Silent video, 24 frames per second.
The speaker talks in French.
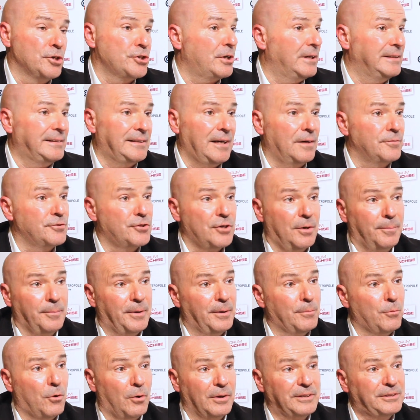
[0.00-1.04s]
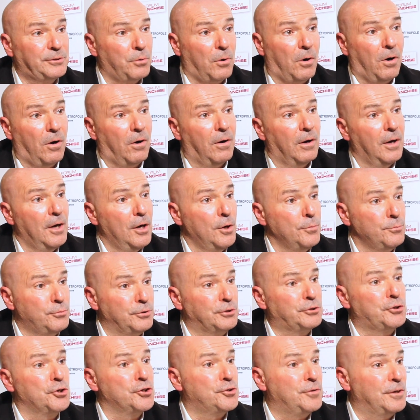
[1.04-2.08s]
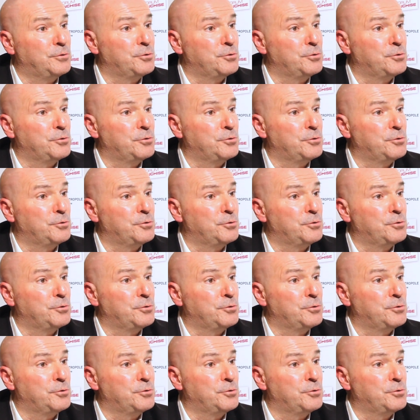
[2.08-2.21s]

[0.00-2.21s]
je réserve jamais mon restaurant puisque je vais